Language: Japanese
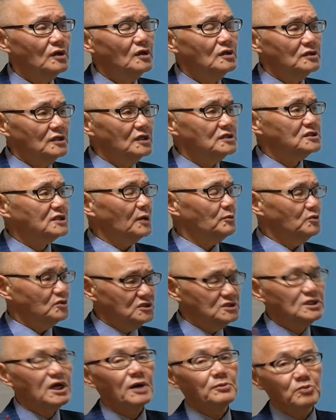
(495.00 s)
ね、しかも
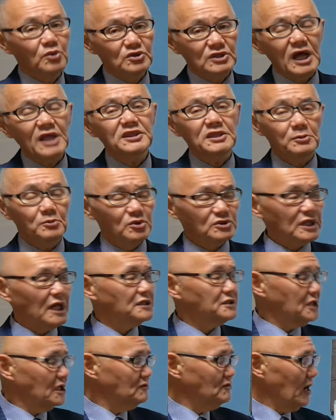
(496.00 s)
時間も何年も
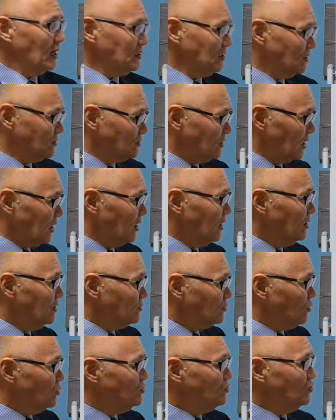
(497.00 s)
経ってるわけですから、
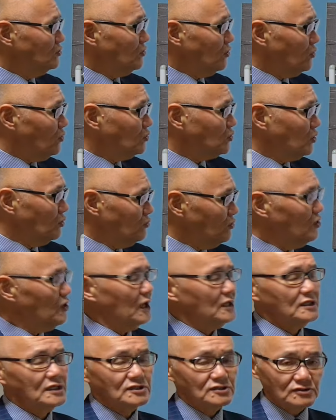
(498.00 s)
ということを
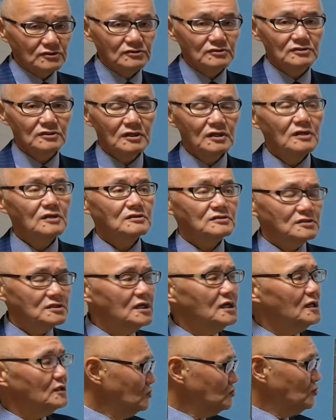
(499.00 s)
話する。
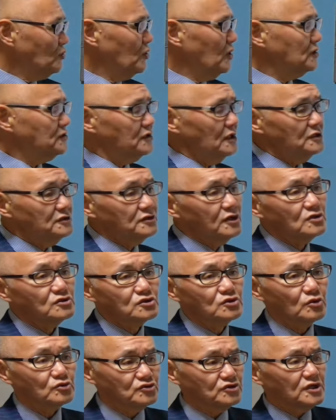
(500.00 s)
じゃあ、そうやって言ってる
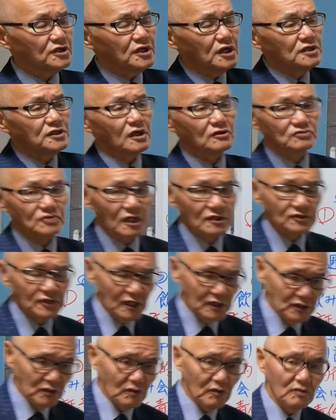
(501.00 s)
人を連れてきてくだ
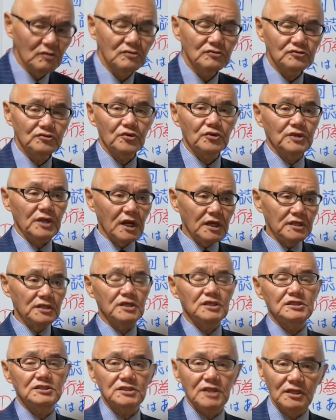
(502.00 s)
さいよ。それ誰
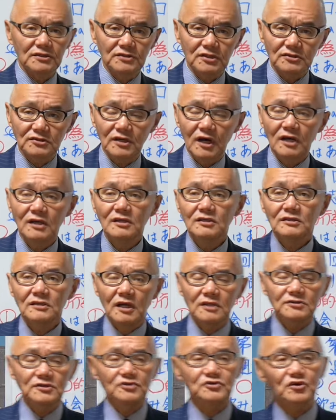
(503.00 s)
に聞いたんですか
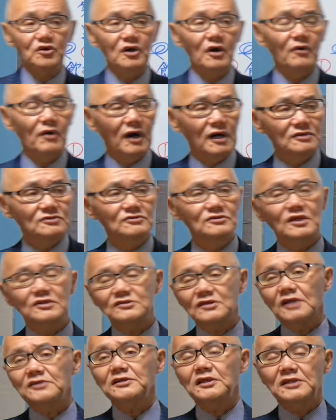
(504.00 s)
なんでそれがわかるんで
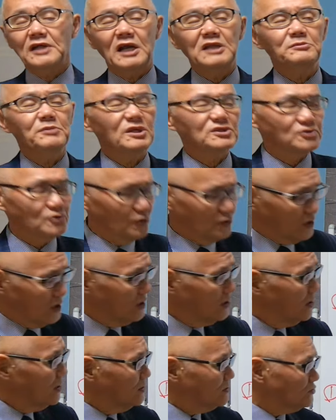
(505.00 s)
すかってなりますよ
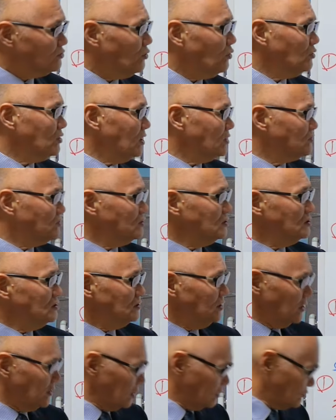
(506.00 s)
ね。そこで次
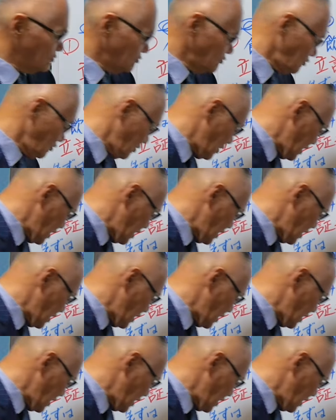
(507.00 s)
に出てくるの